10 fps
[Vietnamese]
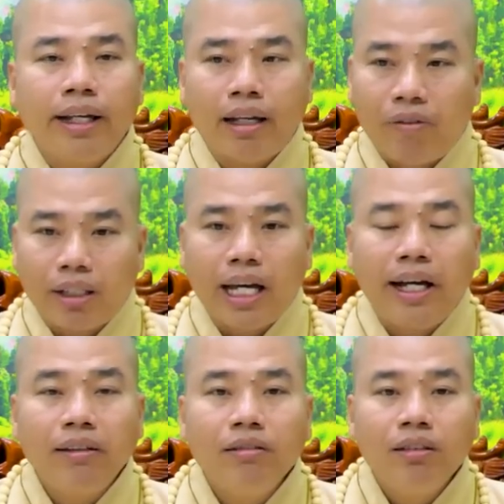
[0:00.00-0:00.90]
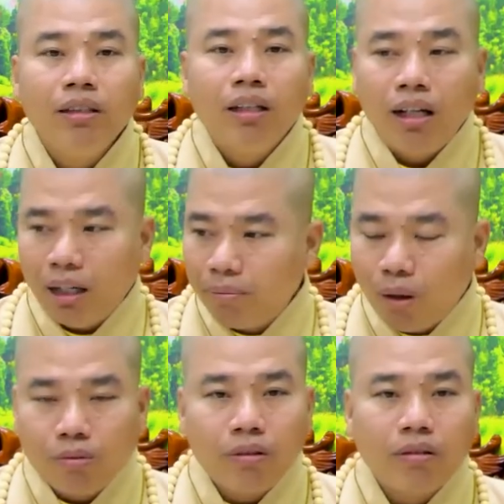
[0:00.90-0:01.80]
ngày Phật đản là
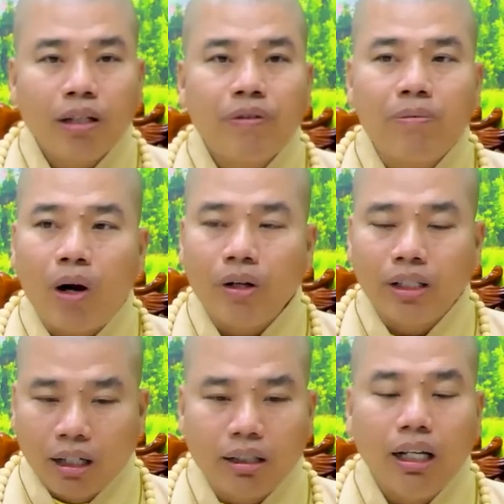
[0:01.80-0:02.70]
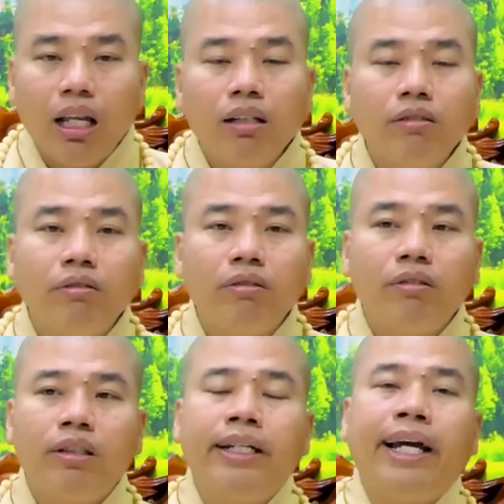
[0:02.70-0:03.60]
một cái pháp hội cực kỳ lớn
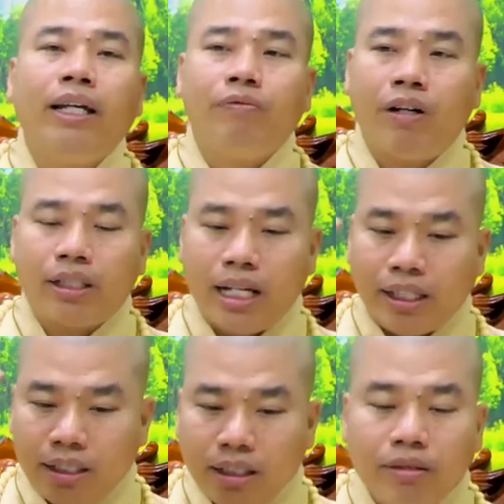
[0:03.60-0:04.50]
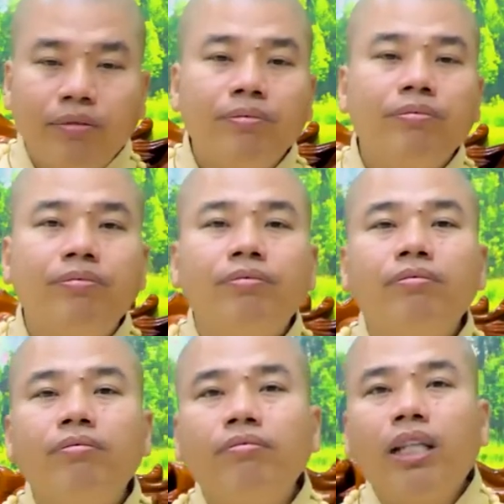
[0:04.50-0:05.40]
ngày Phật đản sinh
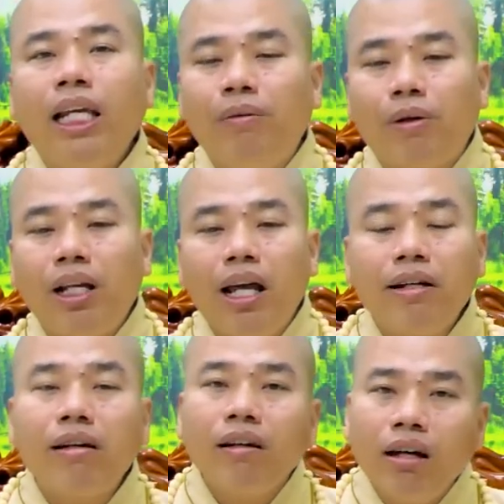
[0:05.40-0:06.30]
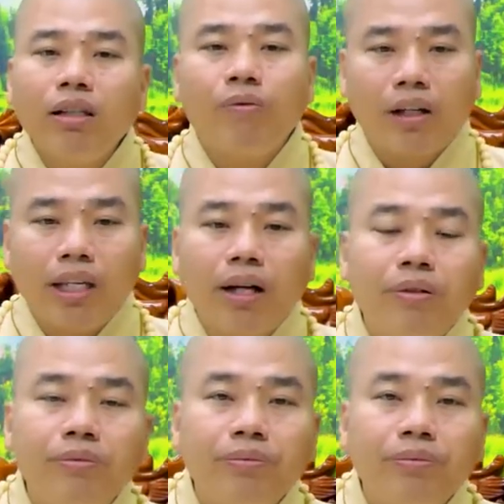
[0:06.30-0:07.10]
đây là một cái lễ rất lớn trong phật giáo